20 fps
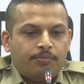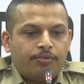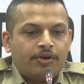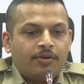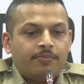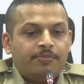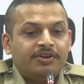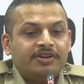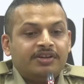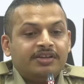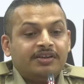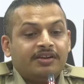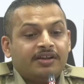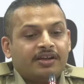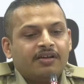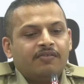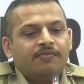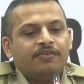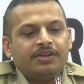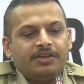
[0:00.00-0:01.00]
ప్రాపర్టీ
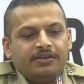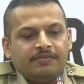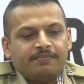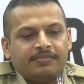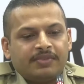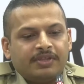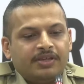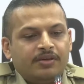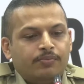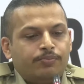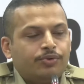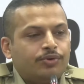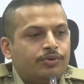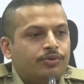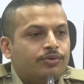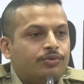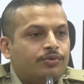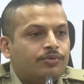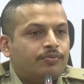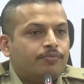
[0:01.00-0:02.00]
రికవరీ ఇప్పుడు
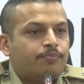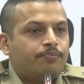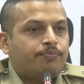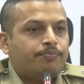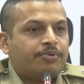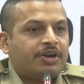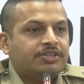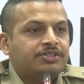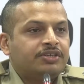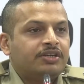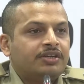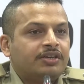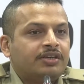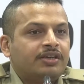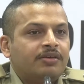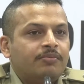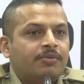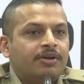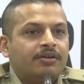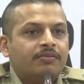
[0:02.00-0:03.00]

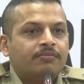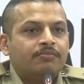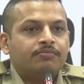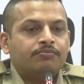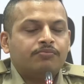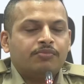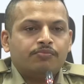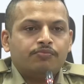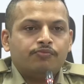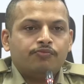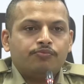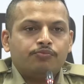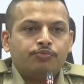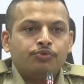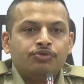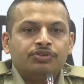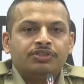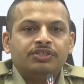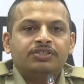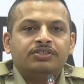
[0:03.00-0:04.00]
ప్రజలకి మనం
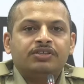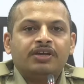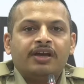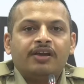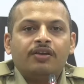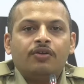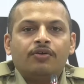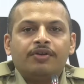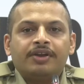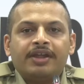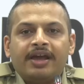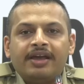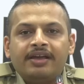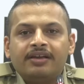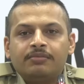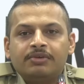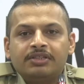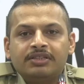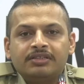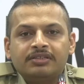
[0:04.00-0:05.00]
పూర్తి స్థాయిలో
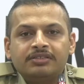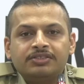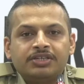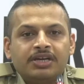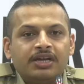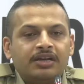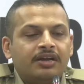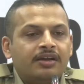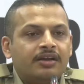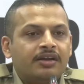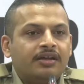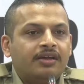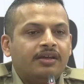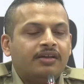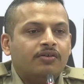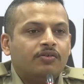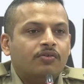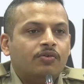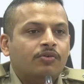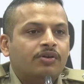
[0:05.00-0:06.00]
న్యాయం అందించాలంటే
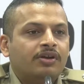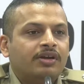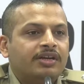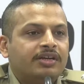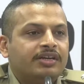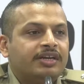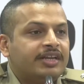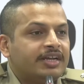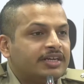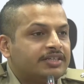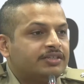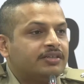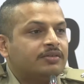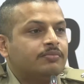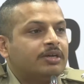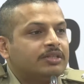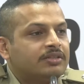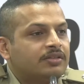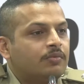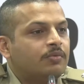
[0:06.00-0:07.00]
ఓన్లీ
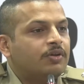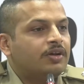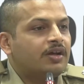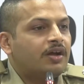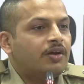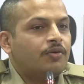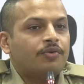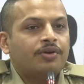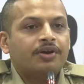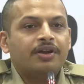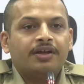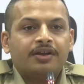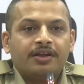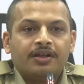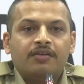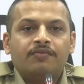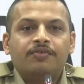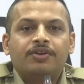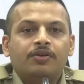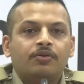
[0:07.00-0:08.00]
డిటెక్షన్ మాత్రమే కాకుండా
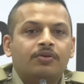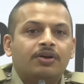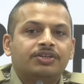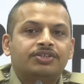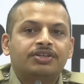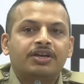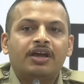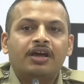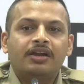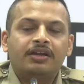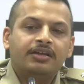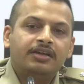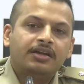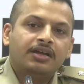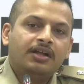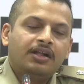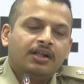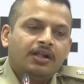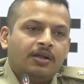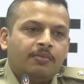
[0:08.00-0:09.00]
రికవరీ కూడా చేయాలి
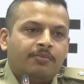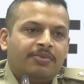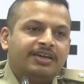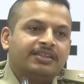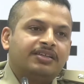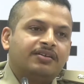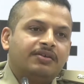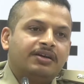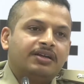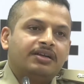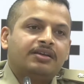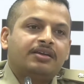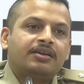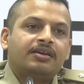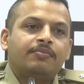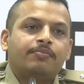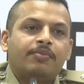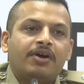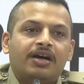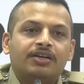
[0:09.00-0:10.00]

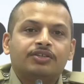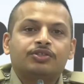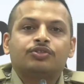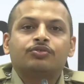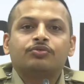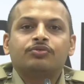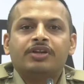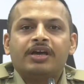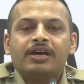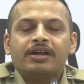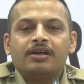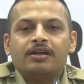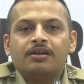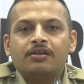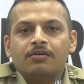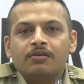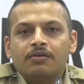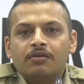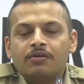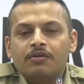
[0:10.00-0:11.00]
పైదవాళ్ళకి ఆస్తు
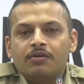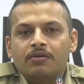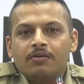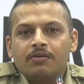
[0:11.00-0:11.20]
నేరాల్లో